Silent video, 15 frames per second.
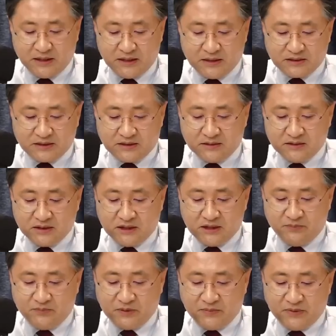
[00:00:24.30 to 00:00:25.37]

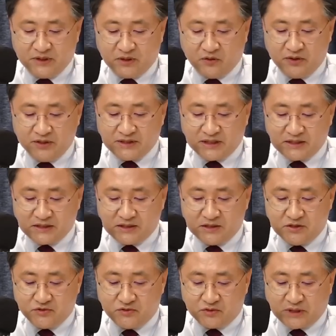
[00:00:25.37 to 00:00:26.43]
증거인멸 및 허위사실
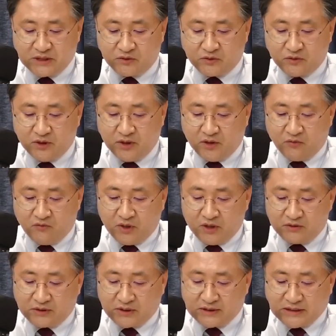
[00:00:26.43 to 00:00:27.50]
진술을 하도록
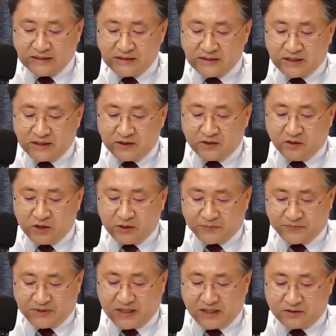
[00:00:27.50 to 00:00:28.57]
회의했다 단정하기
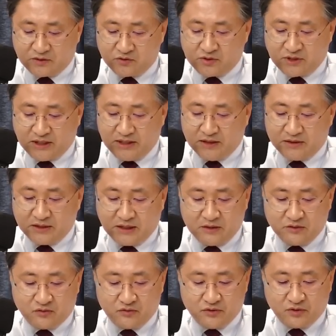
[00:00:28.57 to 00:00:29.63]
어렵다. 수사에 영향을
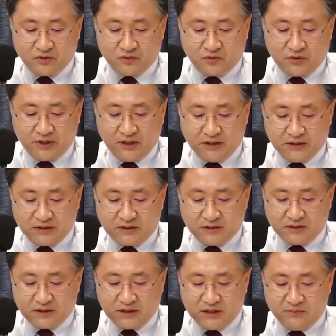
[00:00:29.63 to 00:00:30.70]
줄 정도의
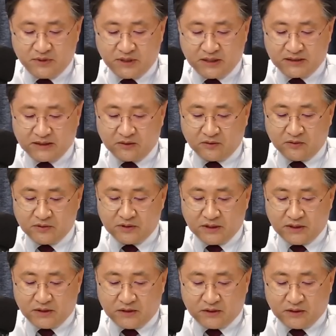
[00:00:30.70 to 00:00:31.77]
증거인멸했다고
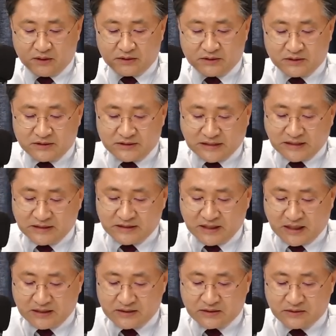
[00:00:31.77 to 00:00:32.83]
어,
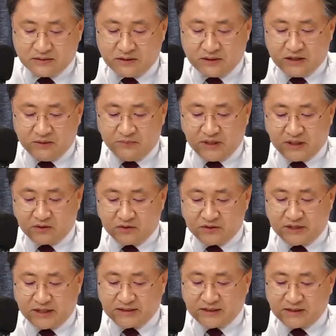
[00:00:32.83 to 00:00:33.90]
장차 증거를 인멸할 것으로
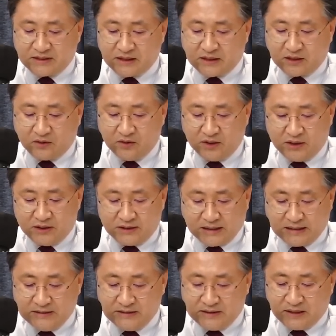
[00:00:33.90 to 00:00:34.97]
예상된다고
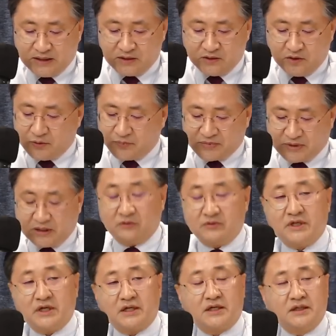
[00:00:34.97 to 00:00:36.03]
단정하기 어렵다라고
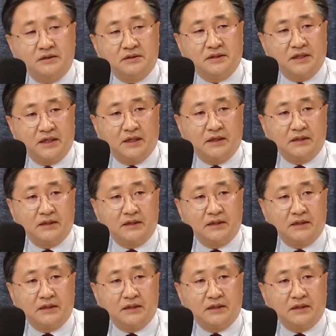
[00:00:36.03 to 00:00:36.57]
이야기를 했는데